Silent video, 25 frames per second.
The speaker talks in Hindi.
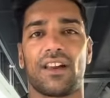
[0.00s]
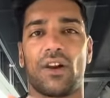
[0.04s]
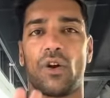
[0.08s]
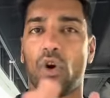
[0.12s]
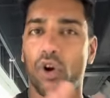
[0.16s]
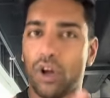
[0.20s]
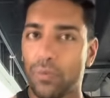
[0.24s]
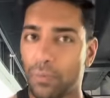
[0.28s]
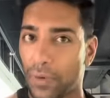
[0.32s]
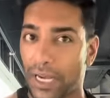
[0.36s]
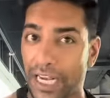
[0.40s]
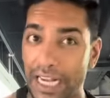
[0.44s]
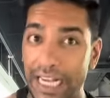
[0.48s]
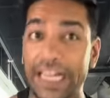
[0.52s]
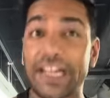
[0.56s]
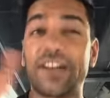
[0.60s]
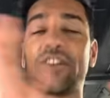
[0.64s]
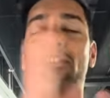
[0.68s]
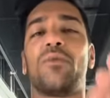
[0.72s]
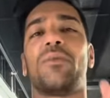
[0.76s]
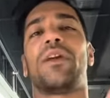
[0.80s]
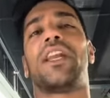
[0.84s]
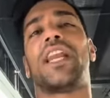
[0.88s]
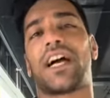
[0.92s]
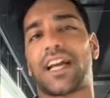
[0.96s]
लोग बिल्डिंग
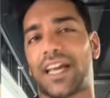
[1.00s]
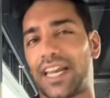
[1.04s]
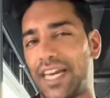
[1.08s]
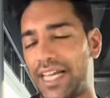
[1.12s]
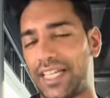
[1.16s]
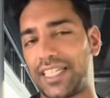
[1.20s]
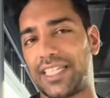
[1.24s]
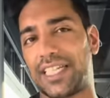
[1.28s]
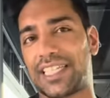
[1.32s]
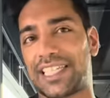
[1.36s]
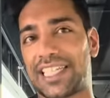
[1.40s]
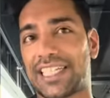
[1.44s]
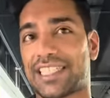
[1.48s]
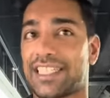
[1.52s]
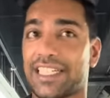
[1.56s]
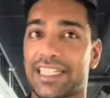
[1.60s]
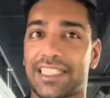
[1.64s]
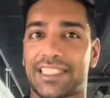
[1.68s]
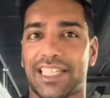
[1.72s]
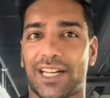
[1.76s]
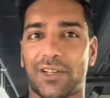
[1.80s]
को मिला के लिख देते हैं सिक्स